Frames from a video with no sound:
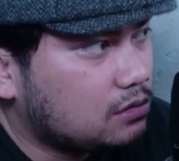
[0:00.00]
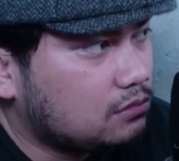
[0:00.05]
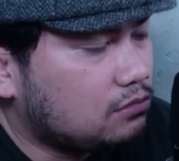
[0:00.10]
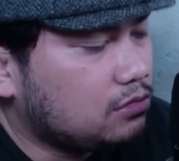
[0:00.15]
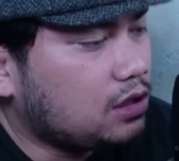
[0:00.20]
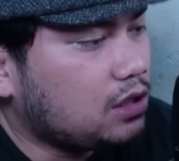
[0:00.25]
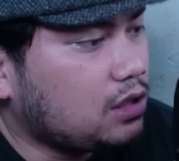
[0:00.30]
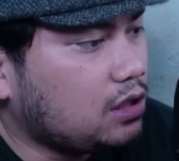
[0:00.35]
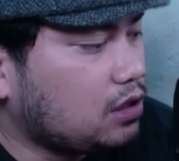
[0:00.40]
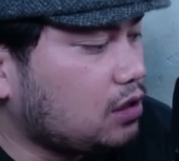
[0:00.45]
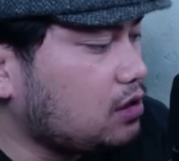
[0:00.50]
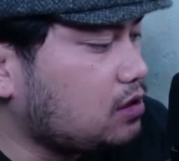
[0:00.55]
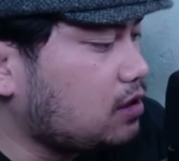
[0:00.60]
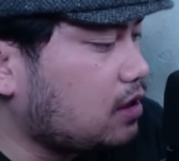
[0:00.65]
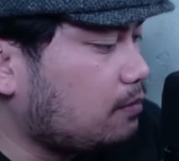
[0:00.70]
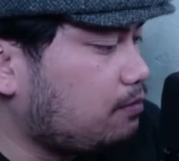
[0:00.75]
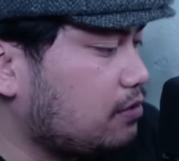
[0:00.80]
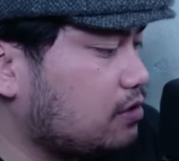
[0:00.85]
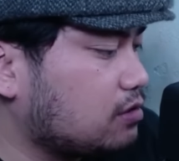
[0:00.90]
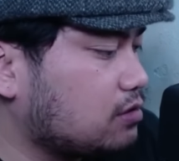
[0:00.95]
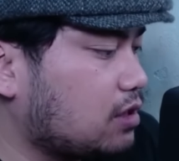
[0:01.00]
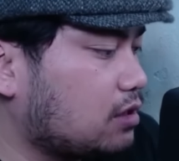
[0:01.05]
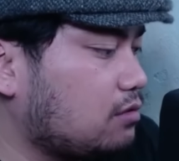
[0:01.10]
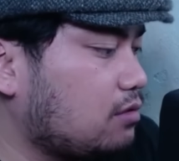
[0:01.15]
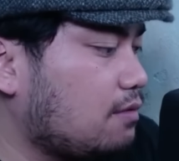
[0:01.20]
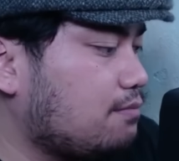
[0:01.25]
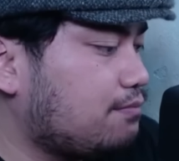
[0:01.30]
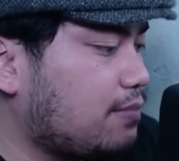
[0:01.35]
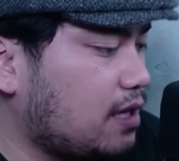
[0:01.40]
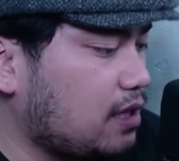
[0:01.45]
Mungkin ini sih episode 1
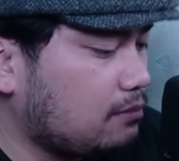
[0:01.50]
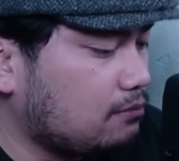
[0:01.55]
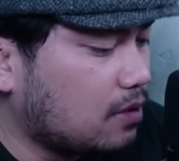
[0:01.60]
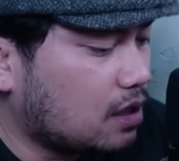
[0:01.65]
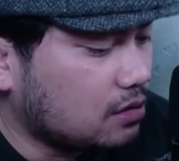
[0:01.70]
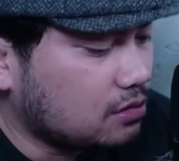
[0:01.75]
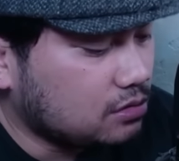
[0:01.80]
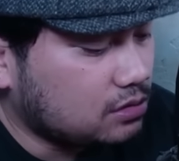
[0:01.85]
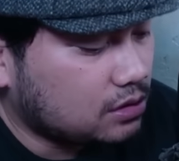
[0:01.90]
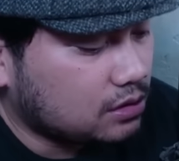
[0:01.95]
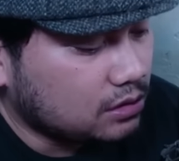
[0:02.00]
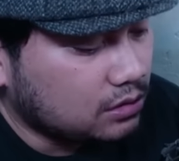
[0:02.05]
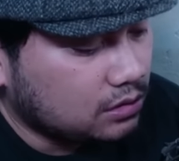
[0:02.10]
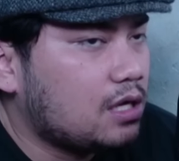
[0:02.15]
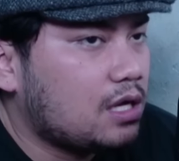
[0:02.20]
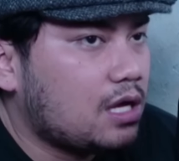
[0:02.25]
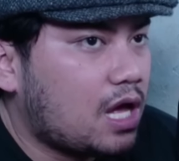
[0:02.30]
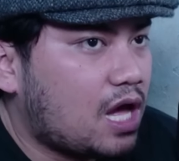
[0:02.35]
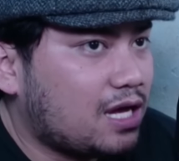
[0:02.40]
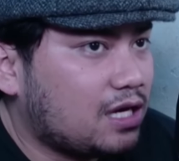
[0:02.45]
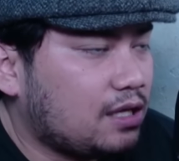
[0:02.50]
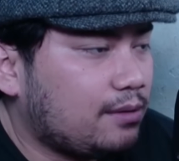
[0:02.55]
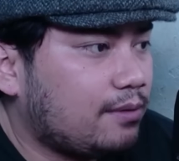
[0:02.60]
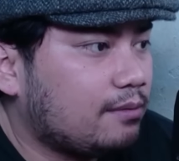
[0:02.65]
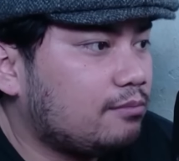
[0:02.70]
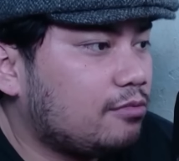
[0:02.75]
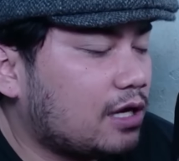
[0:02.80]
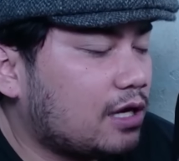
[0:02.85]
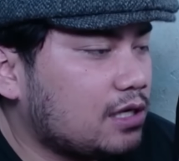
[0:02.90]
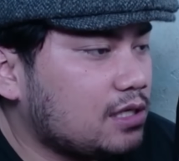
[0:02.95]
yang paling bagus ya anime
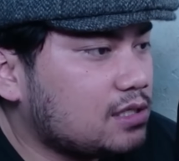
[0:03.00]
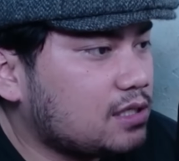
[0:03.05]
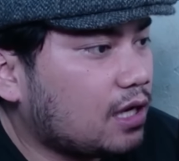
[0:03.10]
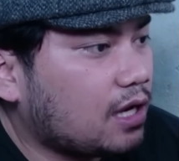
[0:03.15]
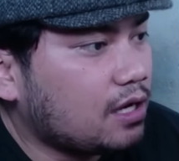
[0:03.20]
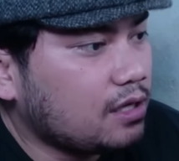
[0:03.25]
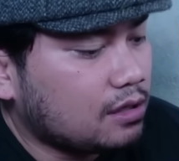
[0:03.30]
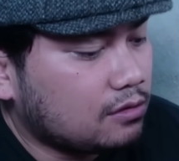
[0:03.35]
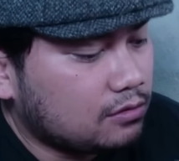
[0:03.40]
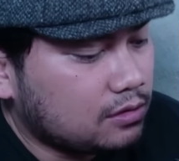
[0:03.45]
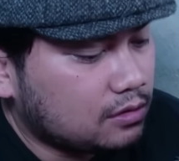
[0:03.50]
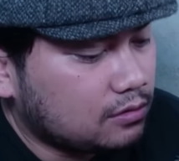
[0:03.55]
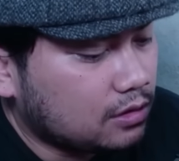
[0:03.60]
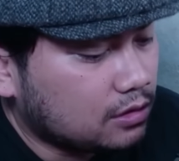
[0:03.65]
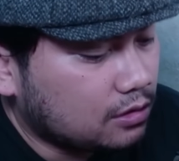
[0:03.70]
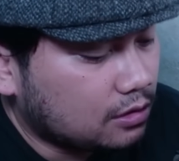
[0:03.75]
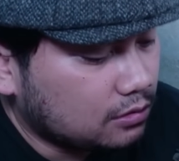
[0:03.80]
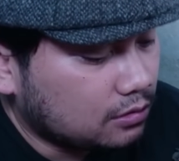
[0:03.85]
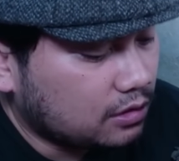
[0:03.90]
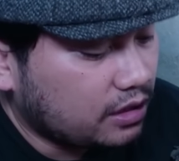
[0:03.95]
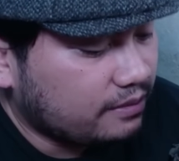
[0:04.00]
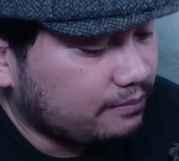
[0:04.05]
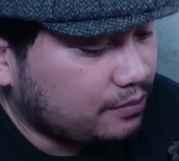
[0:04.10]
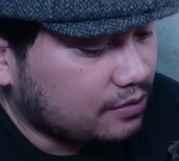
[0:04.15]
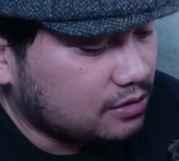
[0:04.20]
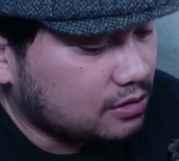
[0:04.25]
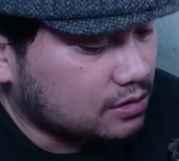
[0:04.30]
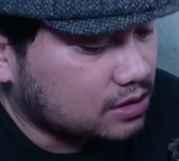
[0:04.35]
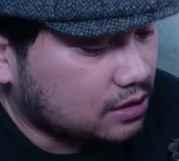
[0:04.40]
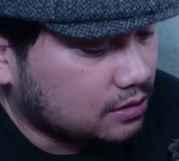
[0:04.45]
bukan isekai yang udah gue tonton
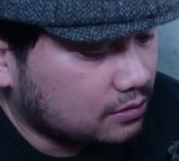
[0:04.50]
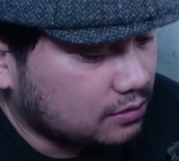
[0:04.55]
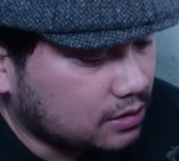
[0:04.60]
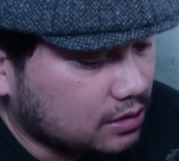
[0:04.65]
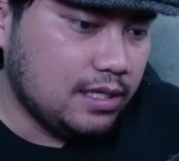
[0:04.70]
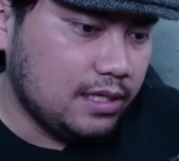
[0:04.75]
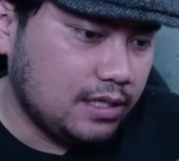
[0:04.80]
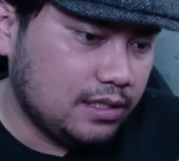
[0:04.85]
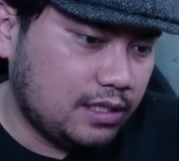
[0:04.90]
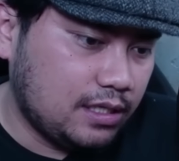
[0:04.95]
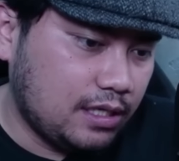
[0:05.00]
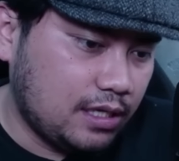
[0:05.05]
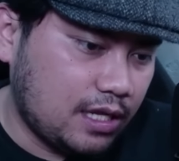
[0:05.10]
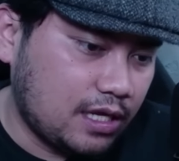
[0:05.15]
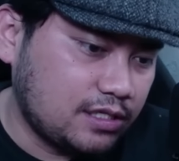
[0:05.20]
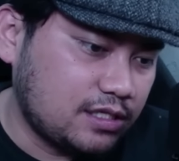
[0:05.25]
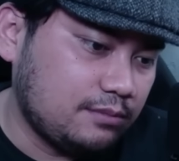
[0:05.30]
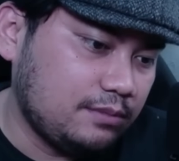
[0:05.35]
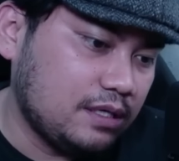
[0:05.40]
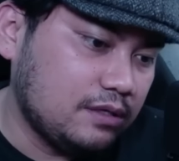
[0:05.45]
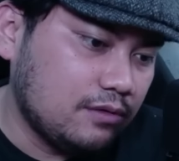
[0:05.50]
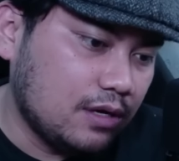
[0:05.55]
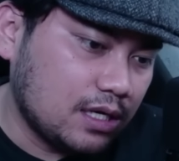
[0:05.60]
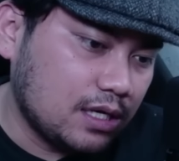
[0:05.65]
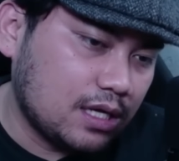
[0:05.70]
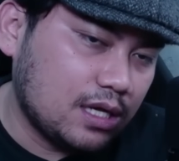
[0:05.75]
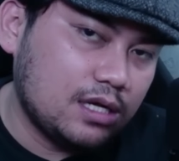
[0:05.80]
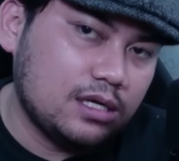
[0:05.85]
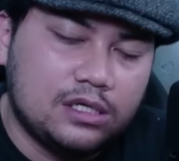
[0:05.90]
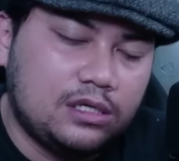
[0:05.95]
episode satunya. Jadi reaction
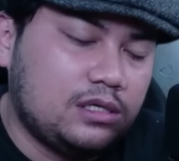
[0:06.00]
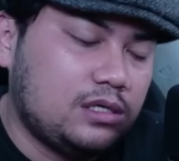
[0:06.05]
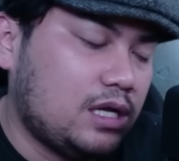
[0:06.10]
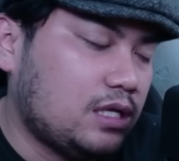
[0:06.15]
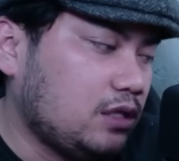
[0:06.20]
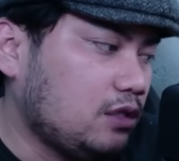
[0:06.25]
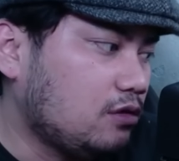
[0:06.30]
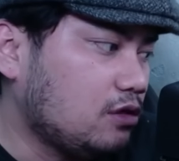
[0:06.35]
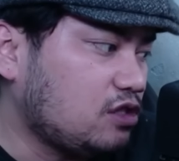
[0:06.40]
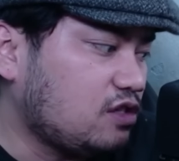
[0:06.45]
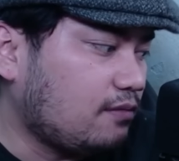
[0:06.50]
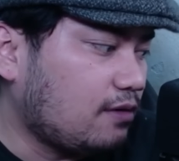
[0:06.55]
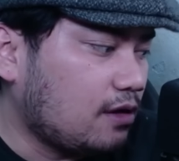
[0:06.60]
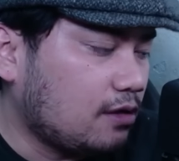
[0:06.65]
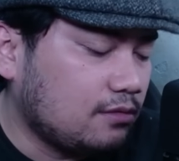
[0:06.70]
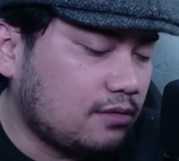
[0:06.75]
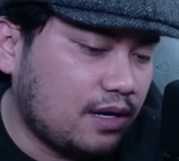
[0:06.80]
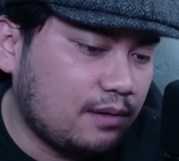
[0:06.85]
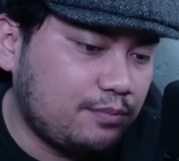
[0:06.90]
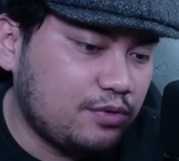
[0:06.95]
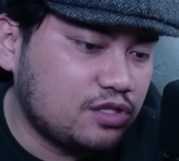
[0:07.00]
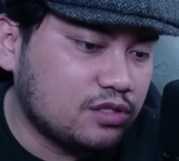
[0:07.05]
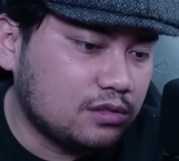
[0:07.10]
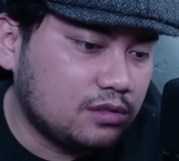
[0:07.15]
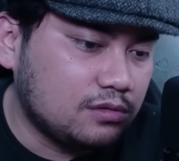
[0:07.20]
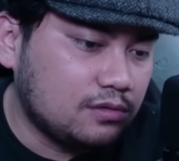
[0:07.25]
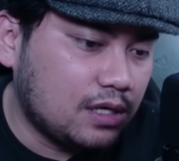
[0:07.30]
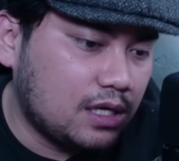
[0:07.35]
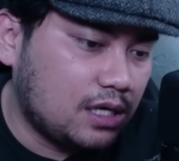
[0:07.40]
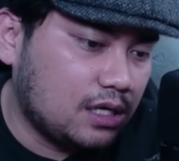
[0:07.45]
mingguan kah? Nanti gue coba nonton episode
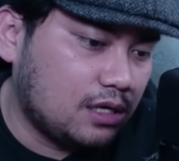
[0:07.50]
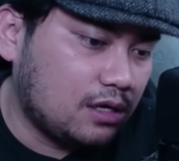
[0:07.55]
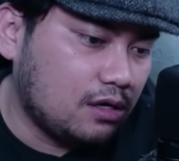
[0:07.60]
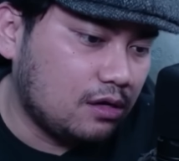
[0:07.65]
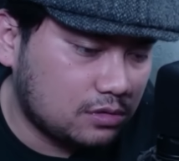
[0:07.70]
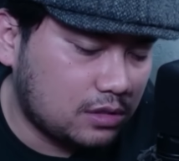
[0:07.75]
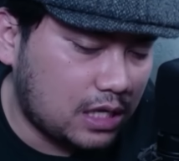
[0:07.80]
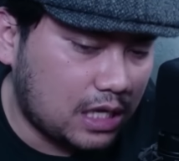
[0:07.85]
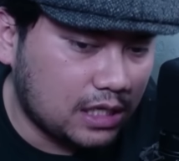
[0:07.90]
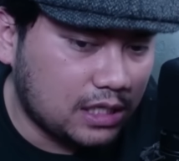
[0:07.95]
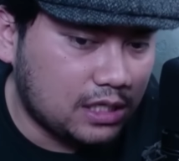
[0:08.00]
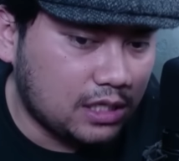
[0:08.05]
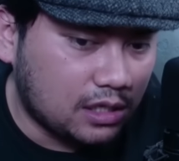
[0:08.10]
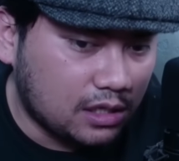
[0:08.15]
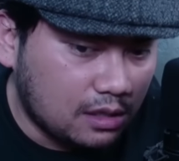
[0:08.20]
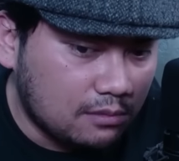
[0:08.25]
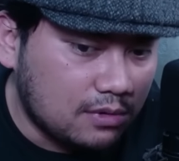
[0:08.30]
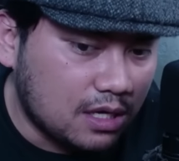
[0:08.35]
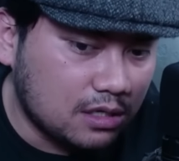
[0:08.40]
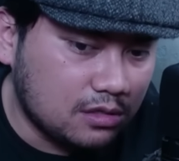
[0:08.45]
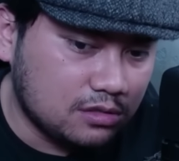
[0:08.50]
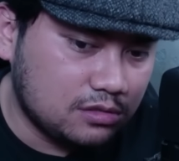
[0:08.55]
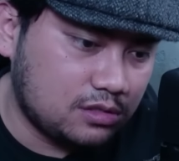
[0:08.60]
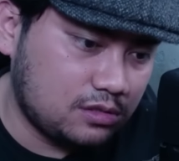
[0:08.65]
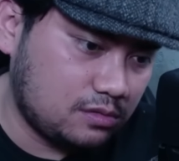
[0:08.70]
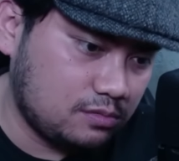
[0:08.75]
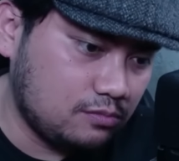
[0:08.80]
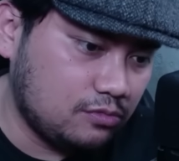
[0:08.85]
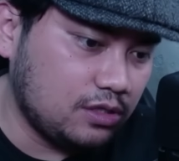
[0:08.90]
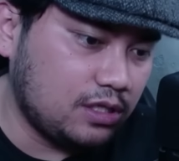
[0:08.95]
2 lah. Kalau akhirnya
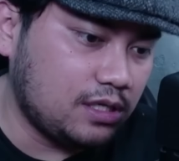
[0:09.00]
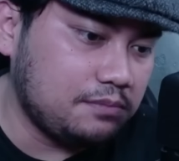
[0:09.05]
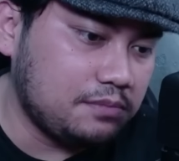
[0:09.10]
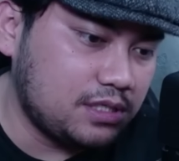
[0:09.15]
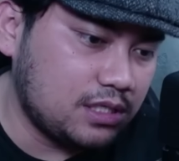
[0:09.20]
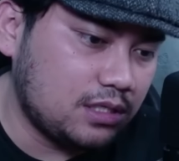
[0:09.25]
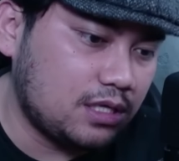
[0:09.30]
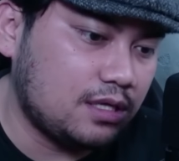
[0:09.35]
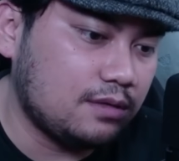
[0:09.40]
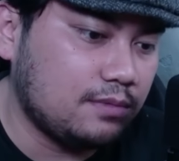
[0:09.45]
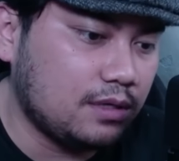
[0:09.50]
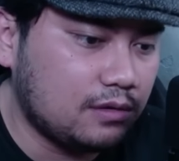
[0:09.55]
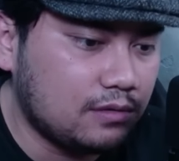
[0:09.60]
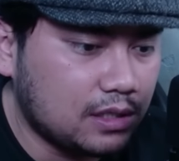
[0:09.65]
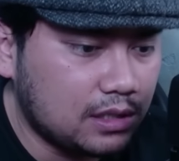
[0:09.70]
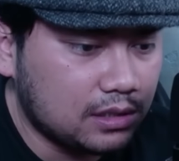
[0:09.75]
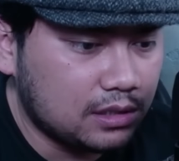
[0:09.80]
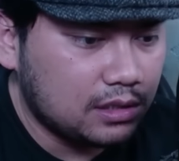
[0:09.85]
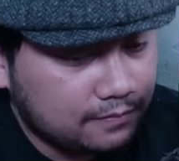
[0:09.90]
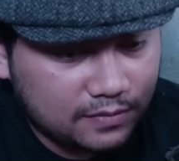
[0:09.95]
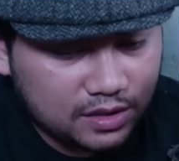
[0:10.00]
bagus, mungkin bisa jadi mingguan.